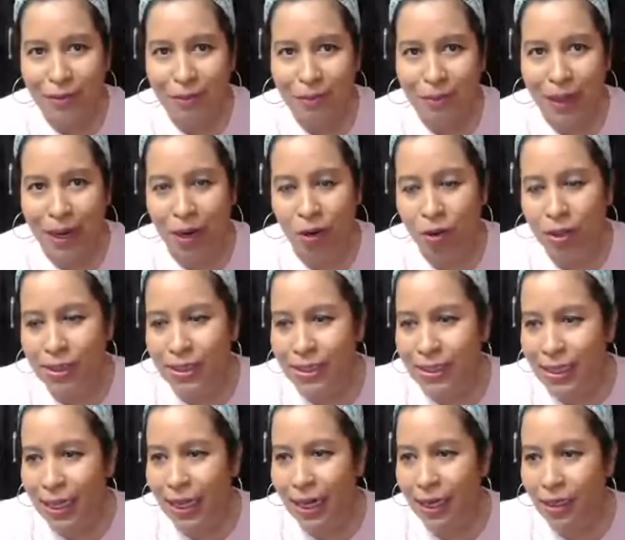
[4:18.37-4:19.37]
para no
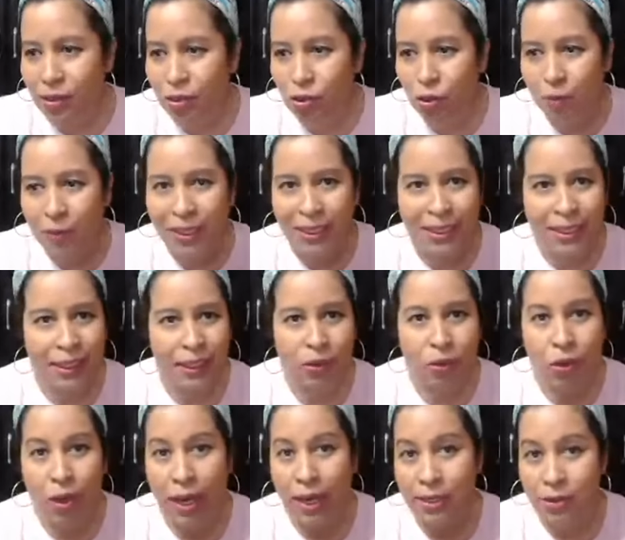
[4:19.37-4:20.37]
estar
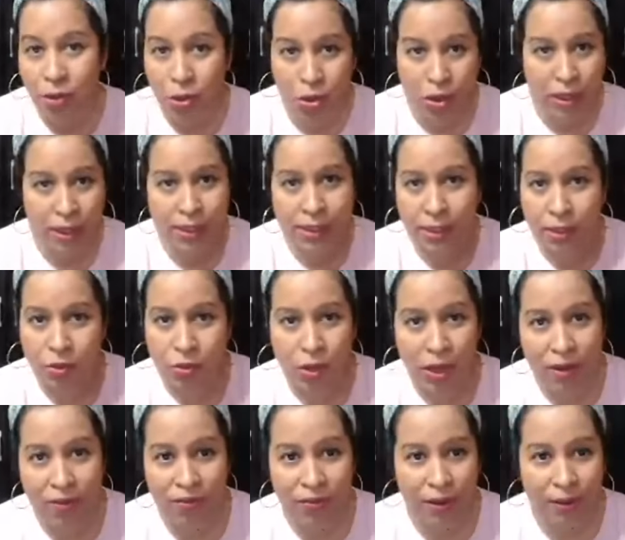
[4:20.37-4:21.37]
sometido a las órdenes de tu
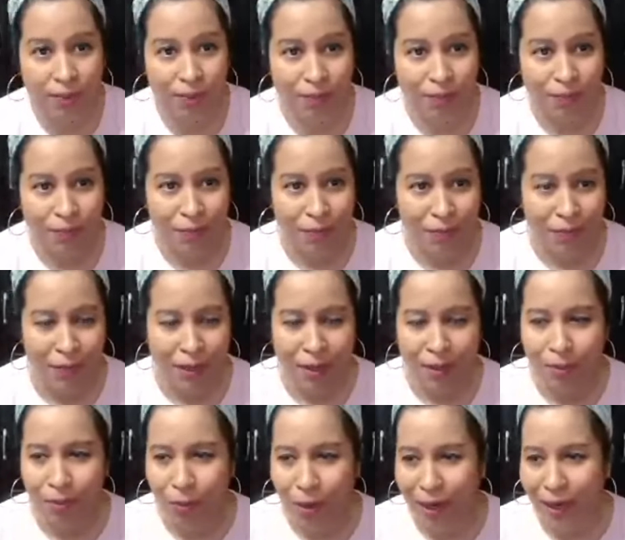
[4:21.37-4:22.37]
jefe.
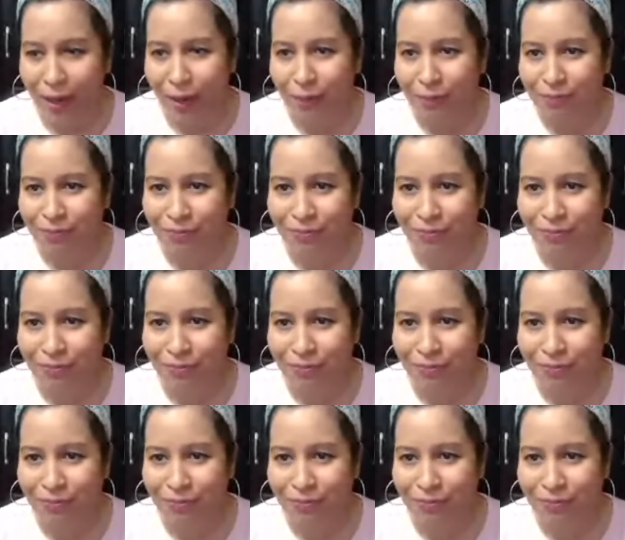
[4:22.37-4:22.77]
Bueno,